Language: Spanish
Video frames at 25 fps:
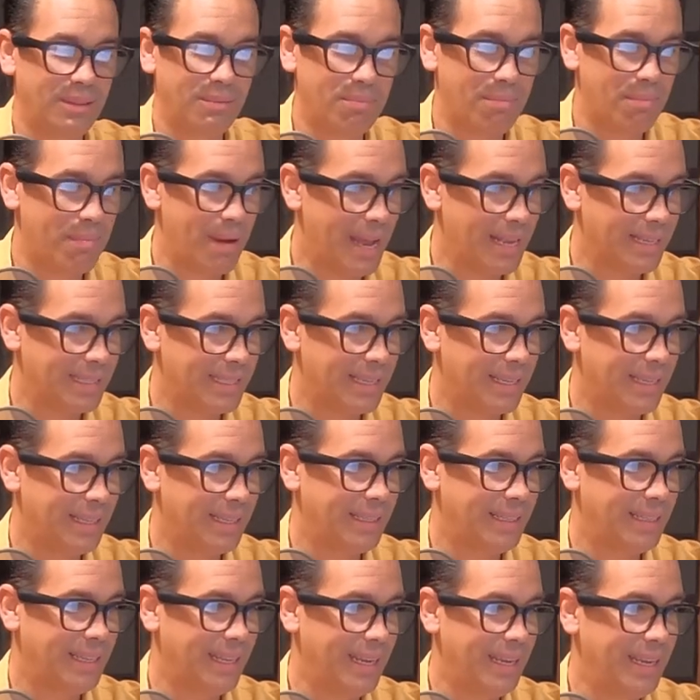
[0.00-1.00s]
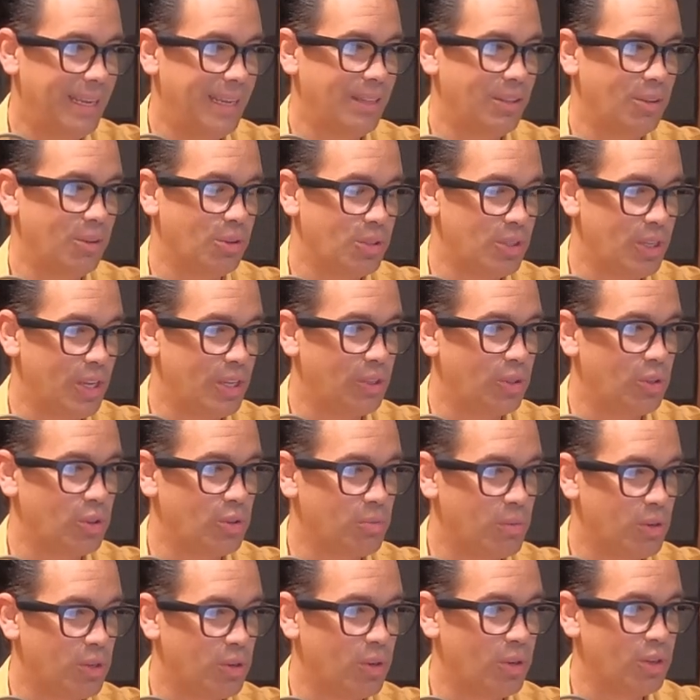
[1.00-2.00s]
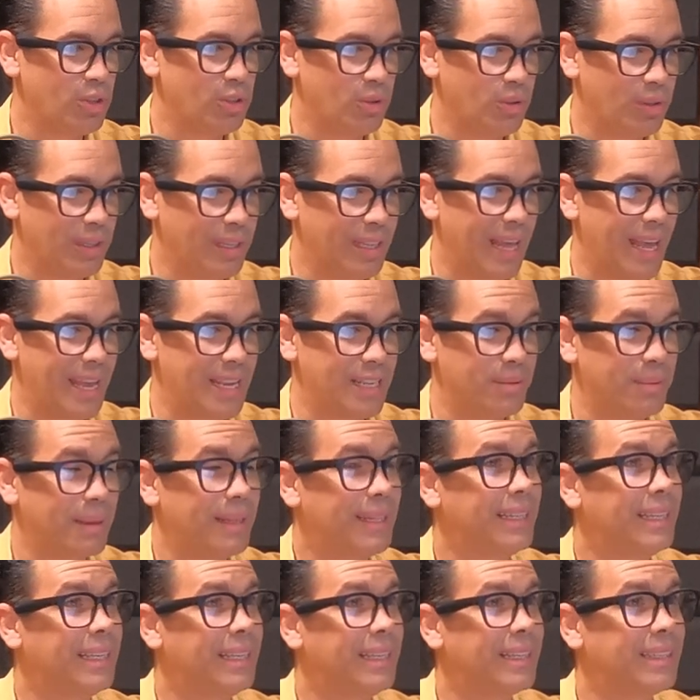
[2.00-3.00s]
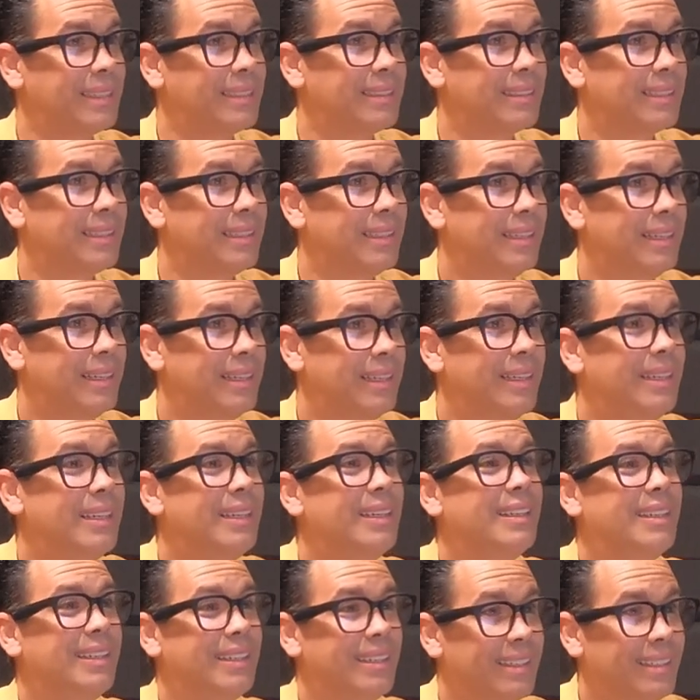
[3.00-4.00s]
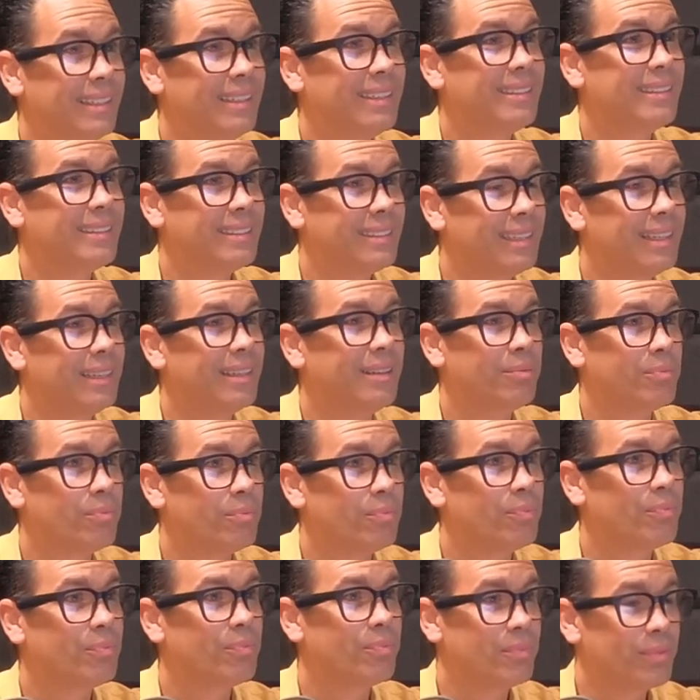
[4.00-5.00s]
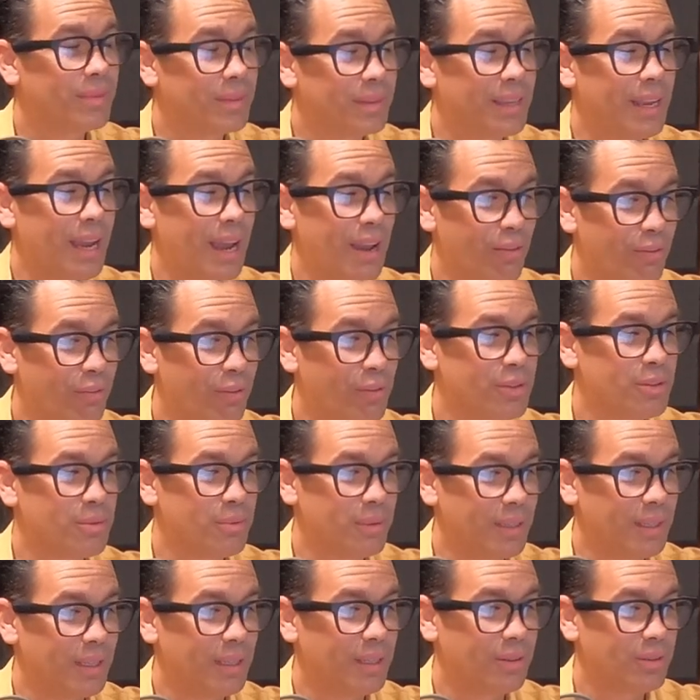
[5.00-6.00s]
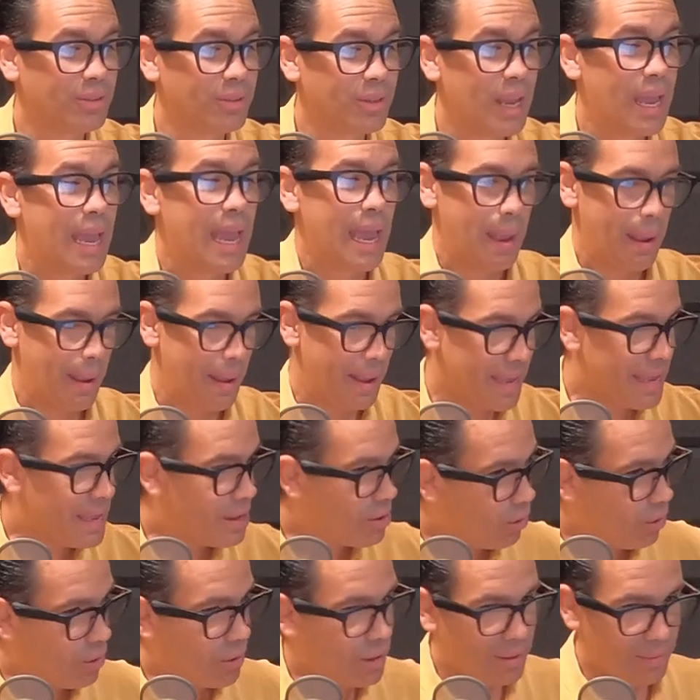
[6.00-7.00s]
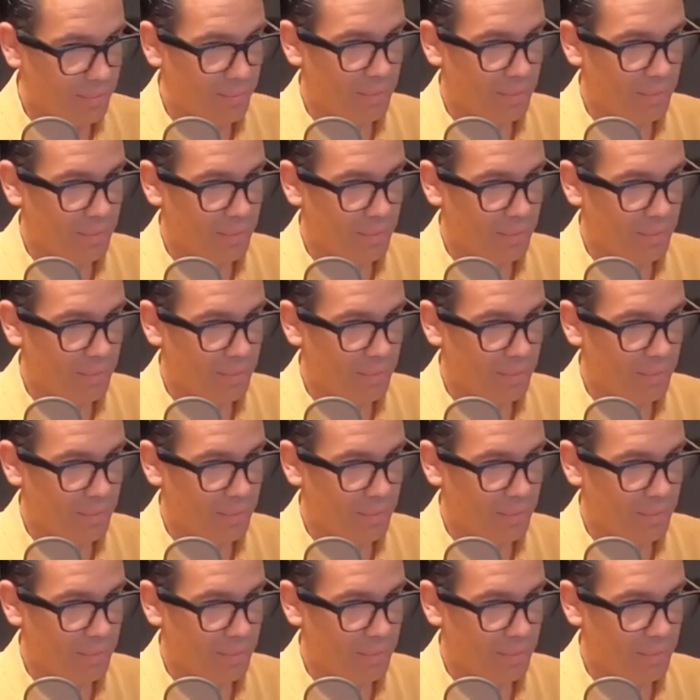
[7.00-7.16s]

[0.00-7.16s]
Más de 200 millones de unidades vendidas. 200 millones sí. de iPhone 6 vendidos. Y hoy,